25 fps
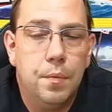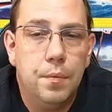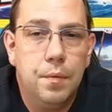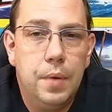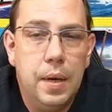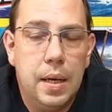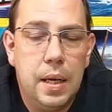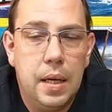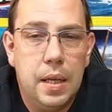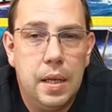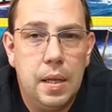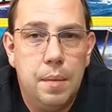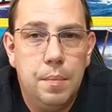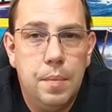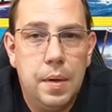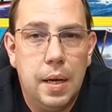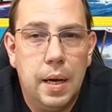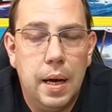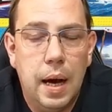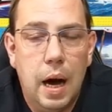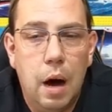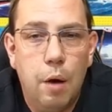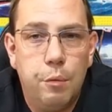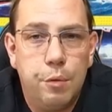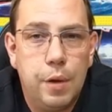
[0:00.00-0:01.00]
wie ich die
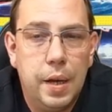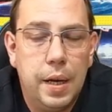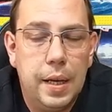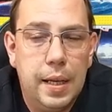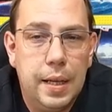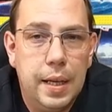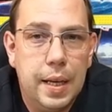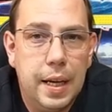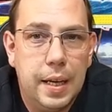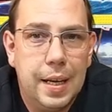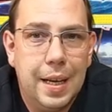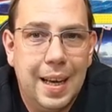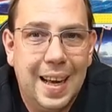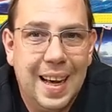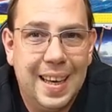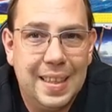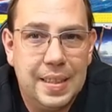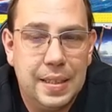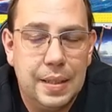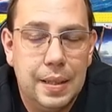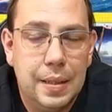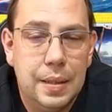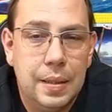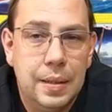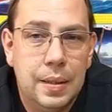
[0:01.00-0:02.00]
mir aufgegliedert
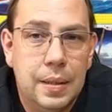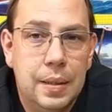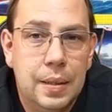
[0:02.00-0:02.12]
hatte.